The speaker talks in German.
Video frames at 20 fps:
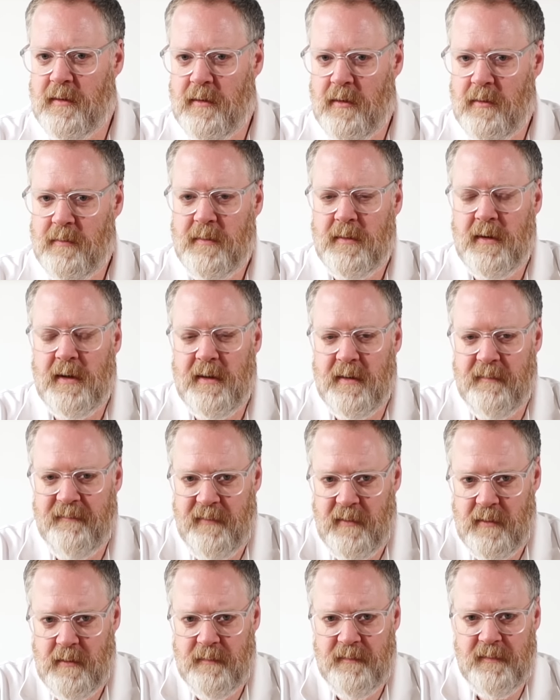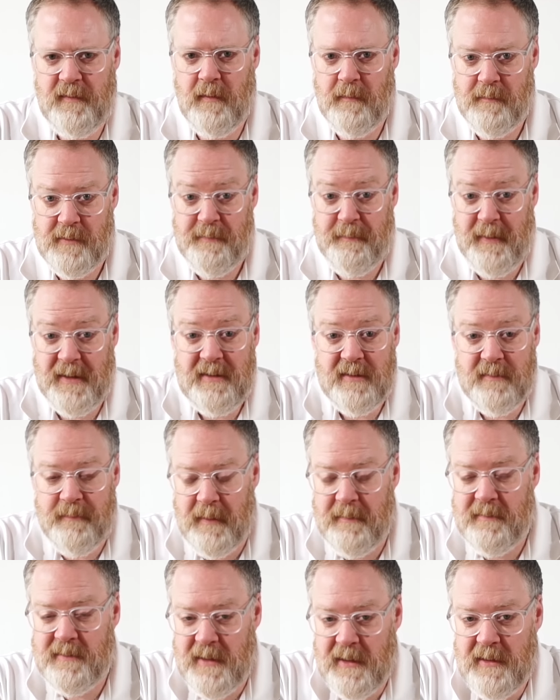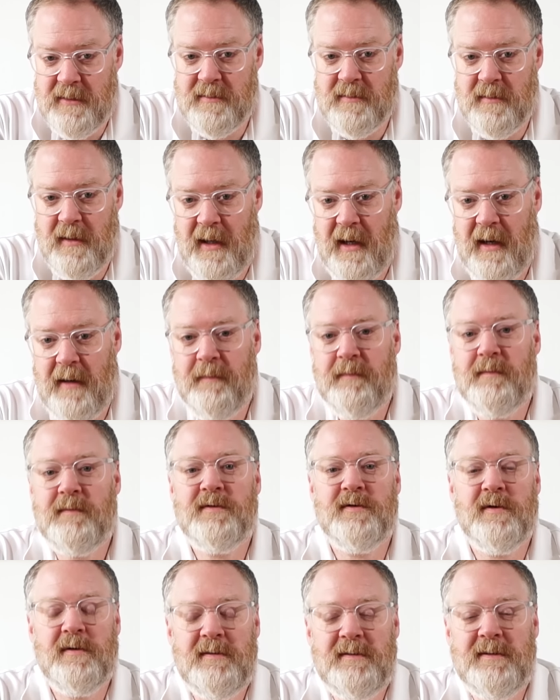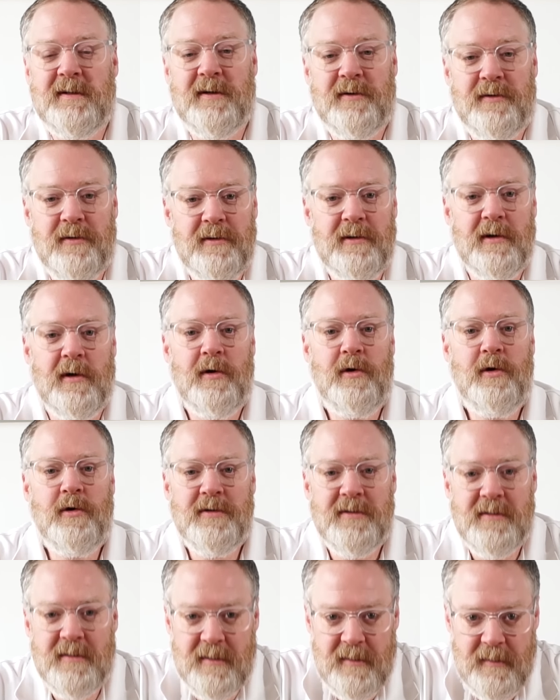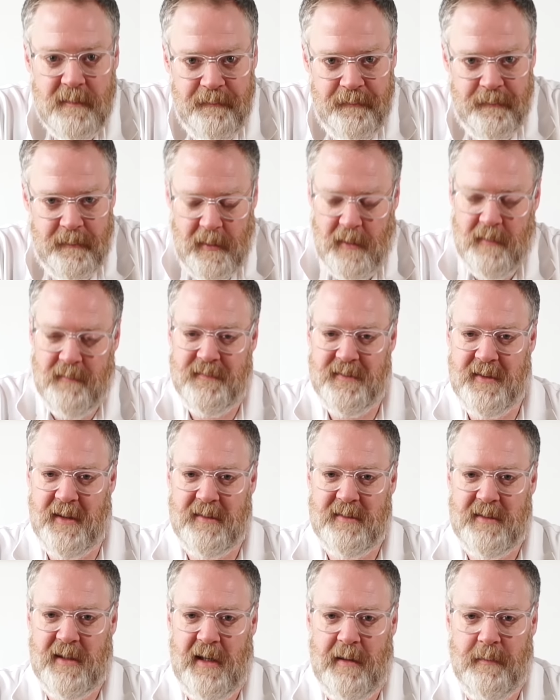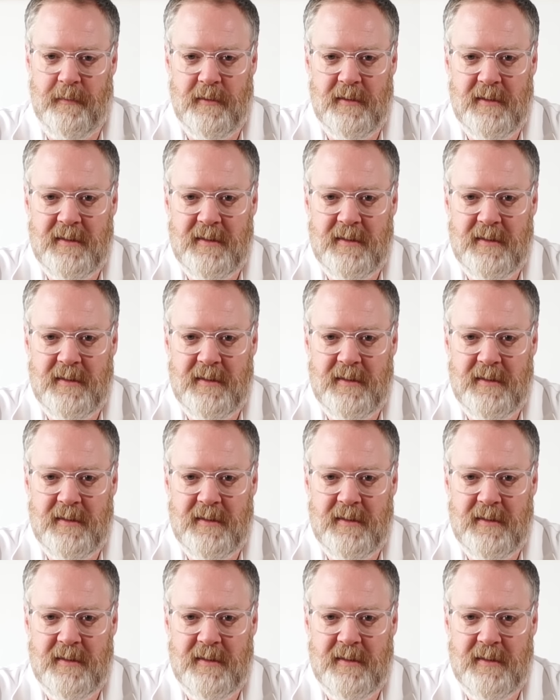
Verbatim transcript: Um, vernünft, um Spaß beim Sex zu haben, sollten sie natürlich auch Lust haben auf Sex haben.